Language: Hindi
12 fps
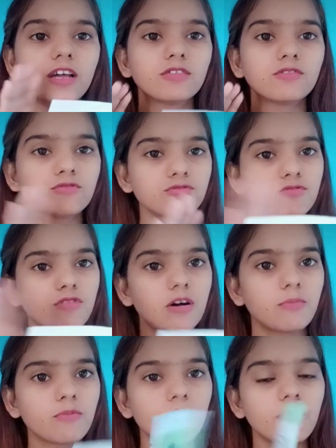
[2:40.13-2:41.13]
है तो उसको
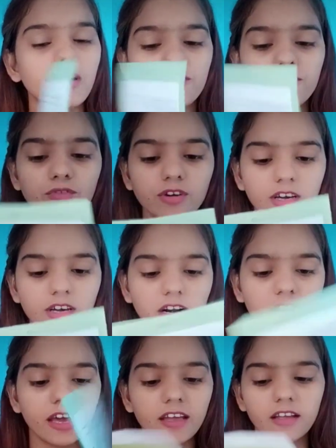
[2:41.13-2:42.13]
आपको अनफोल्ड
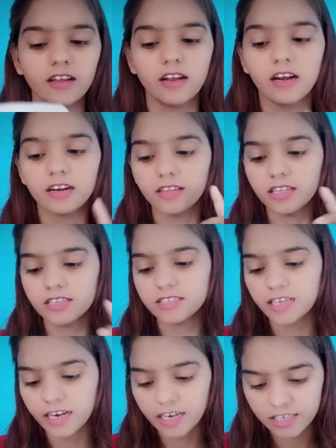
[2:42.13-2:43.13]
करना है देन
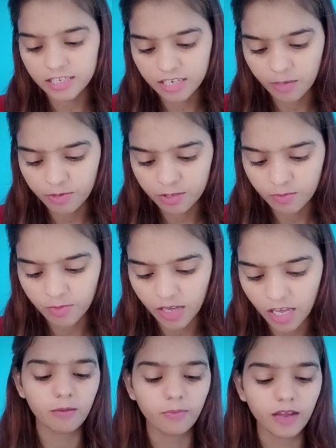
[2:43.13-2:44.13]
सेकेंड स्टेप इसमें
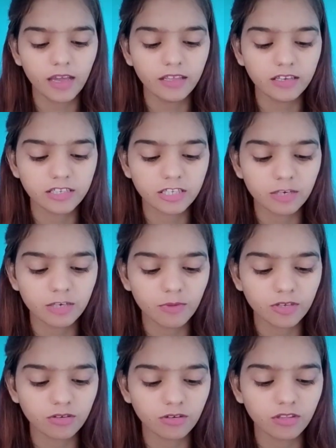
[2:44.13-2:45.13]
है अप्लाई द सीट
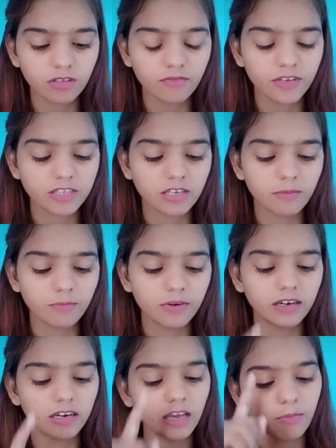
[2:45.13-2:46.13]
मास्क ऑन दी फेस
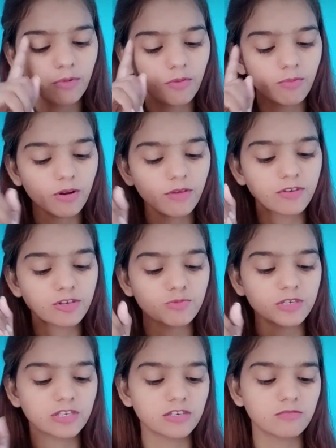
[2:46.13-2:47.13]
कम्प्लीटली आपको पूरे
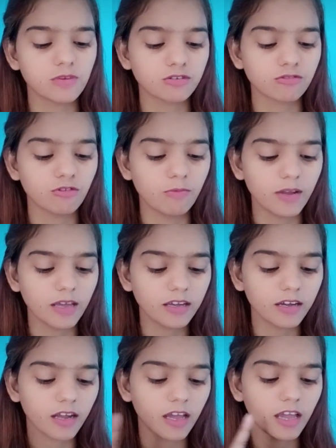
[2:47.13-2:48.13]
फेस पे सीट मास्क को
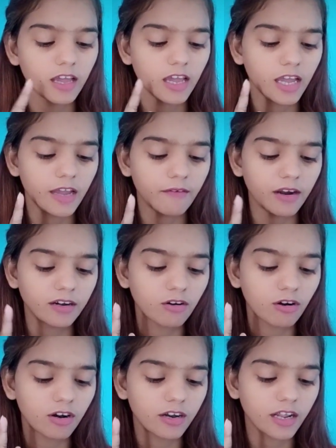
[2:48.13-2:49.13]
अप्लाई करना है
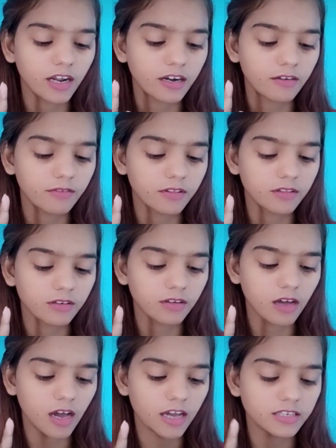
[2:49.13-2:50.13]
अवॉइड कॉन्टैक्ट विथ
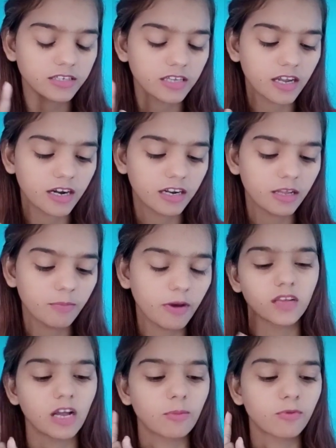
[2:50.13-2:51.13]
आईज एंड
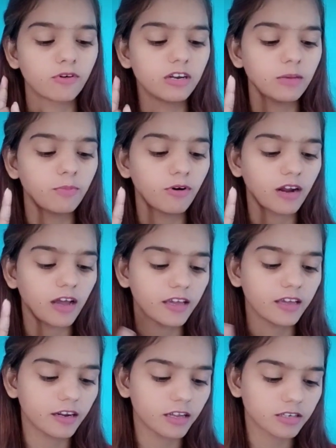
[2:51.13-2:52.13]
लिप आपको लिप और
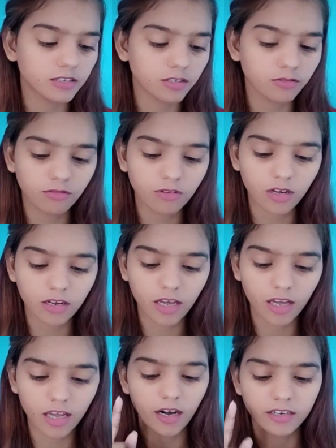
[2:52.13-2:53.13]
आई एरिया से दूर
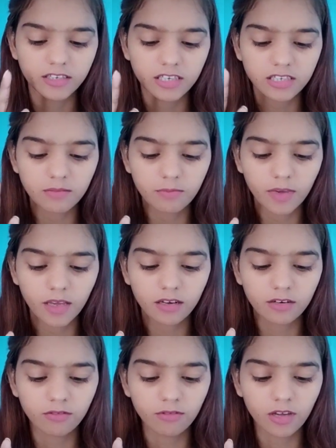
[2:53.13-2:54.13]
रखना है एडजस्ट
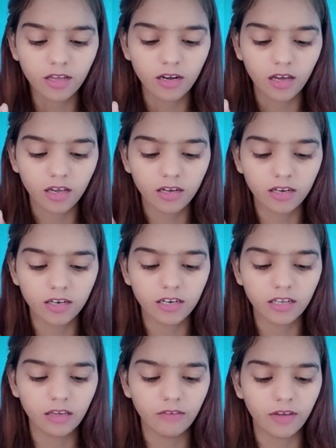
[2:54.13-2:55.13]
मेक टू ए लाइन
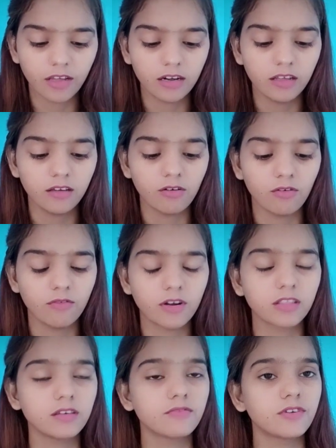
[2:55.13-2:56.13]
इट इवेनली
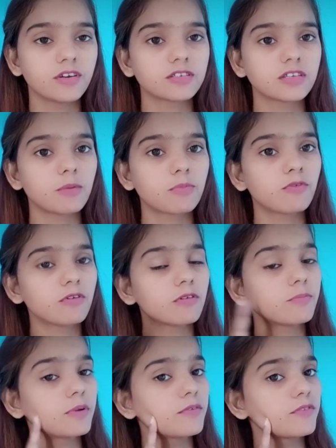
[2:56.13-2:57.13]
ओवर दी फेस आप आपको
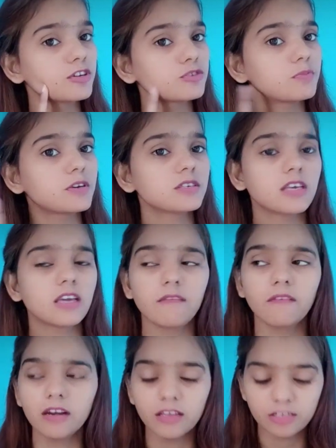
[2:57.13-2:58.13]
अपने फेस पे इसे
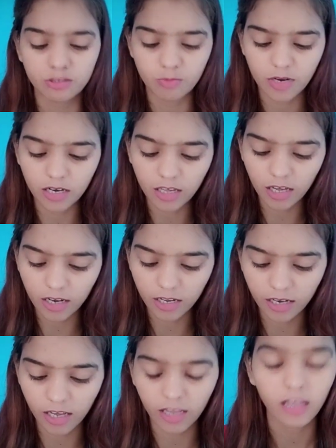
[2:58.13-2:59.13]
एवनली स्प्रेड कर
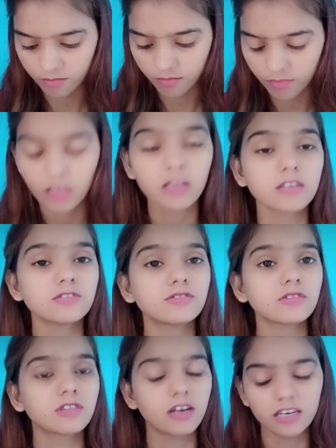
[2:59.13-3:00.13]
लेना है
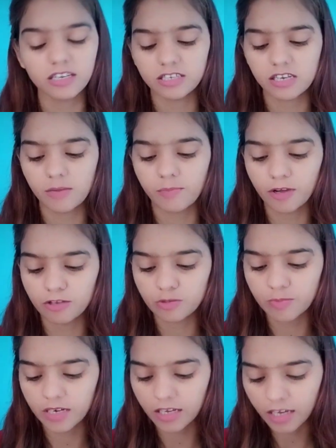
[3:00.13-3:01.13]
जो थर्ड स्टेप है
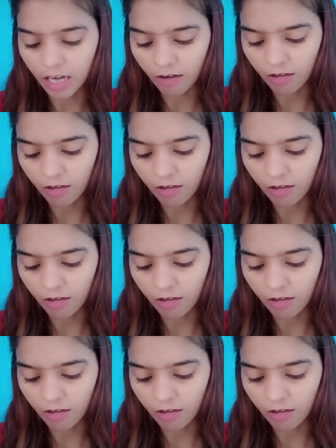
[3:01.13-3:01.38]
उसमें लिखा